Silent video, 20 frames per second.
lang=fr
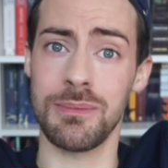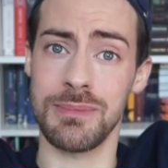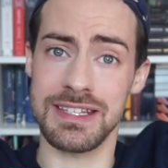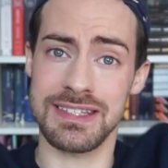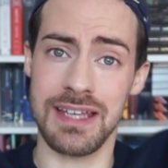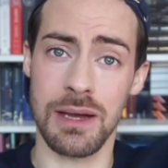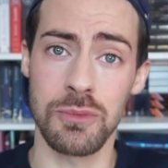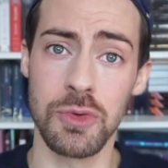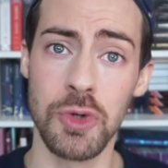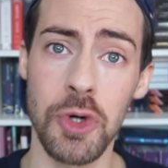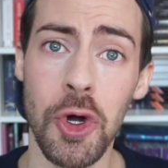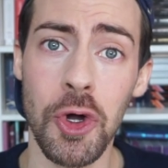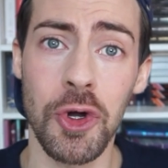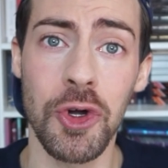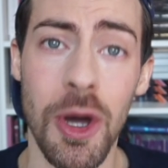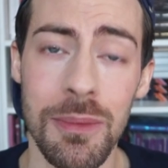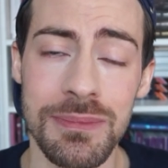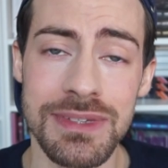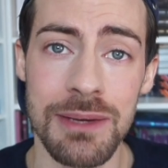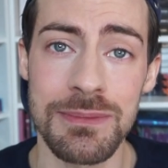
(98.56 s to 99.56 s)
mes amours,
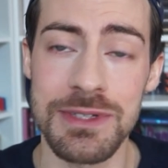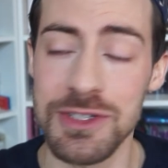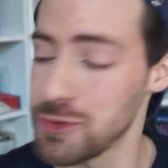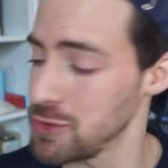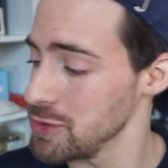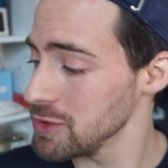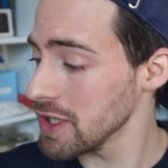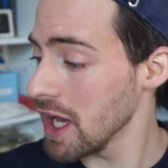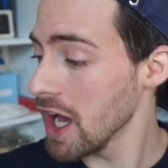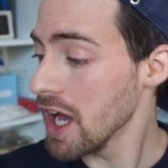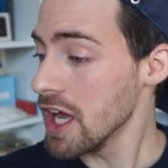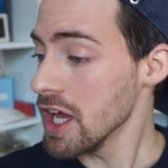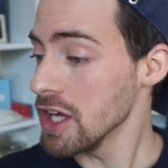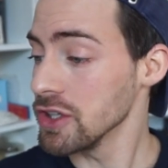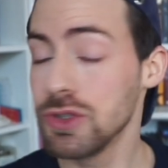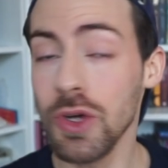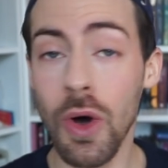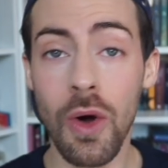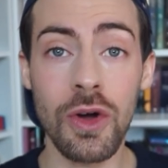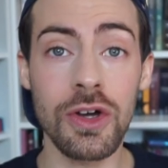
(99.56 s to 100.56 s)
comme d'habitude.
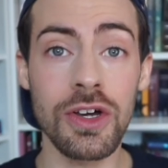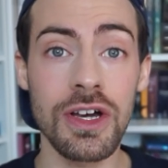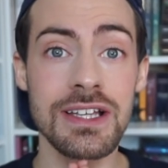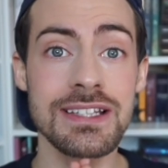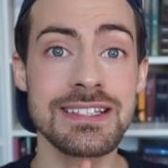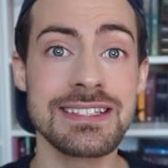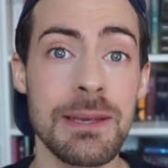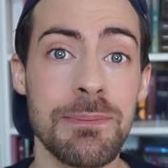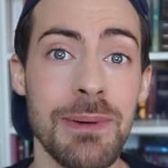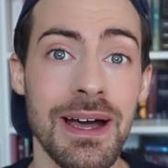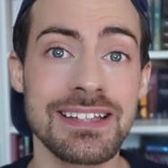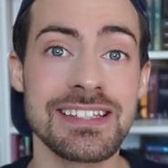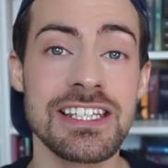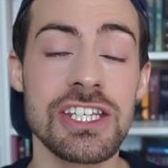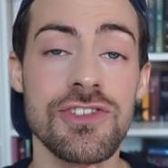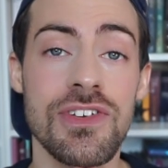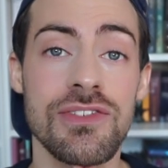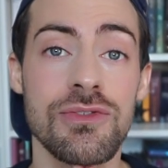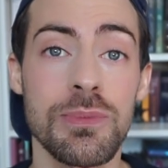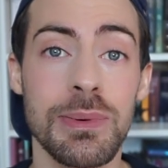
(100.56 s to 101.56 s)
Donc, c'est parti,
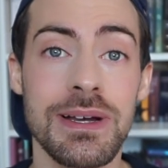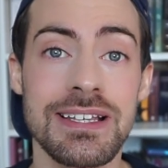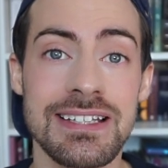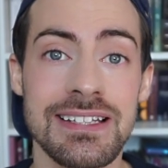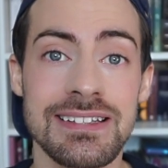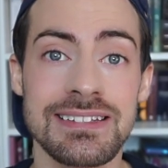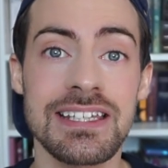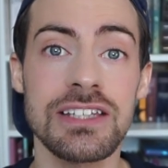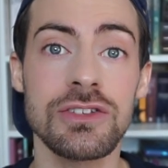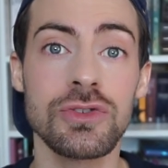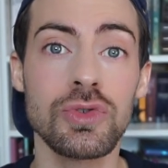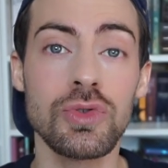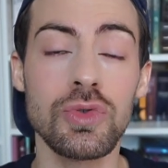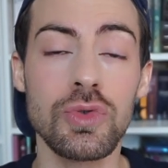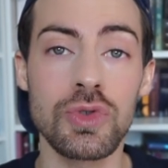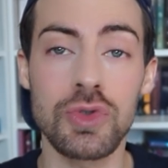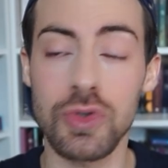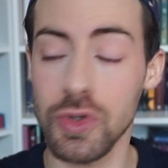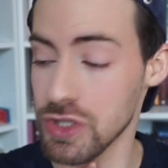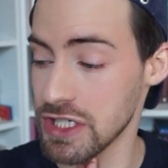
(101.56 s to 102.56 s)
je vais vous présenter
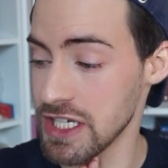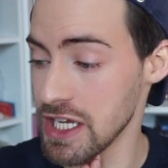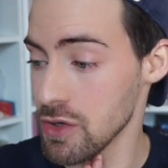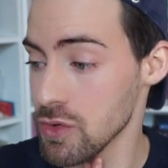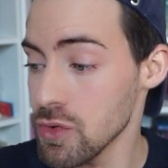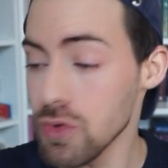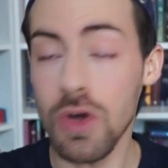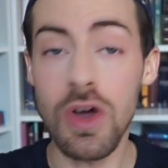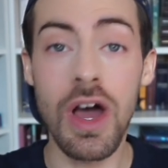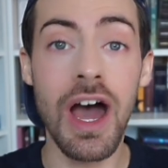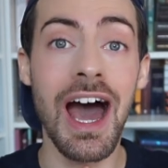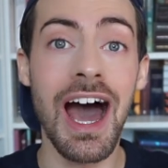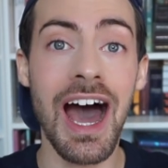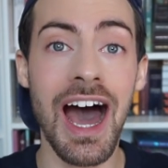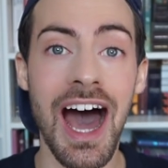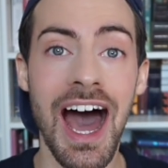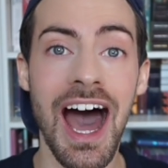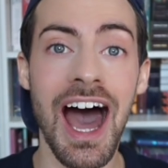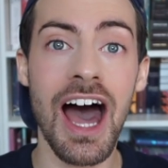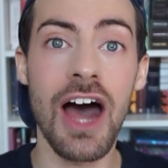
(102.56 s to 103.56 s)
tout ce que j'ai eu
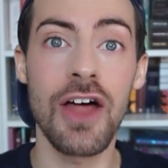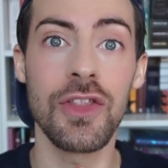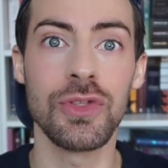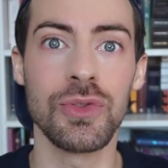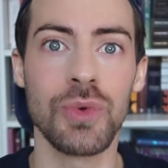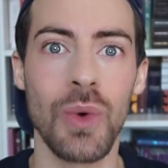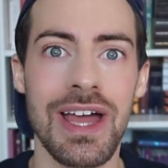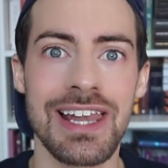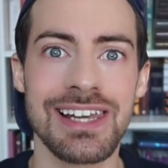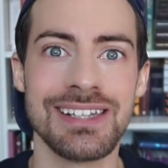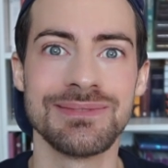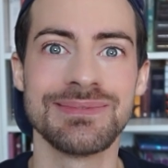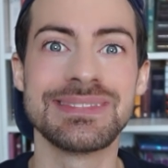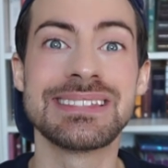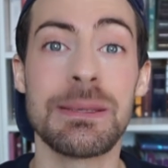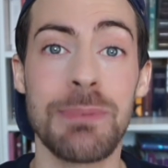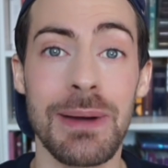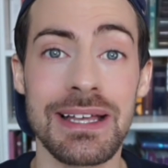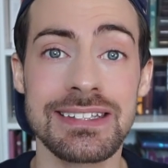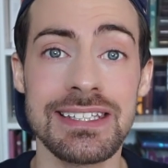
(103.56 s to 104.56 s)
à Noël.
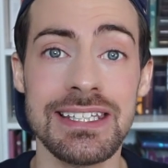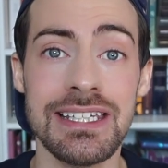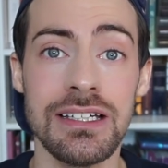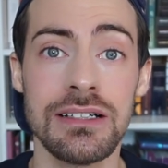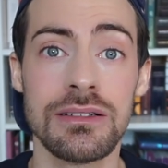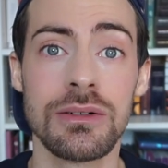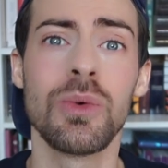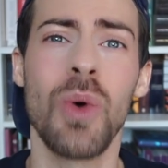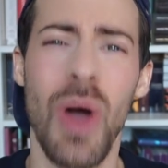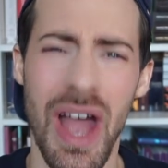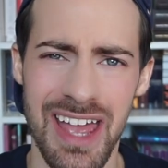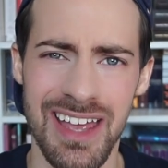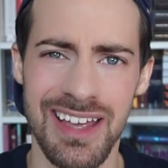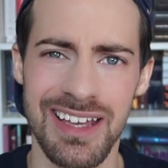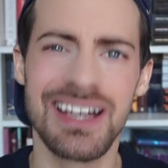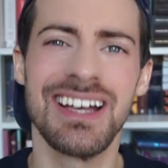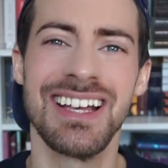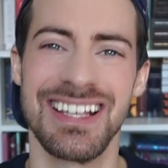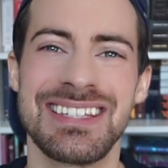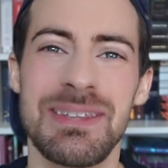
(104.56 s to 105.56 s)
C'est parti Ouais,
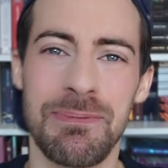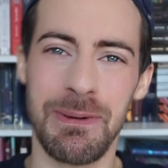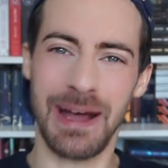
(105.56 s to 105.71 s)
c'est